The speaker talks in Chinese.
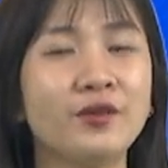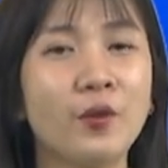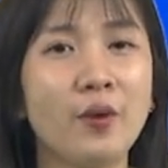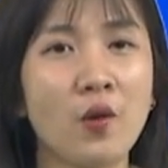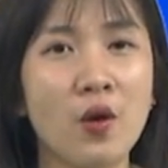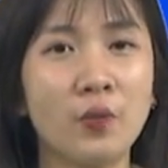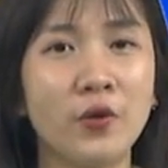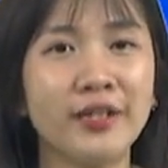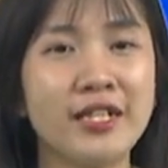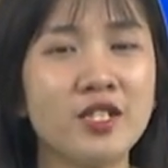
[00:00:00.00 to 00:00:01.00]
同南广
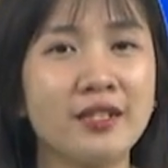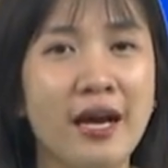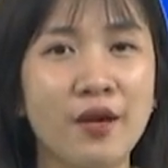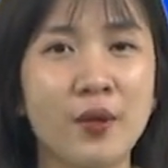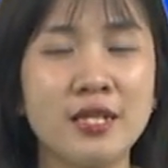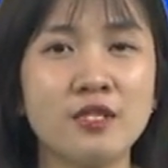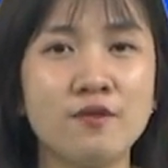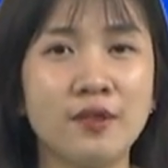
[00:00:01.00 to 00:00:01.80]
播电视台华语新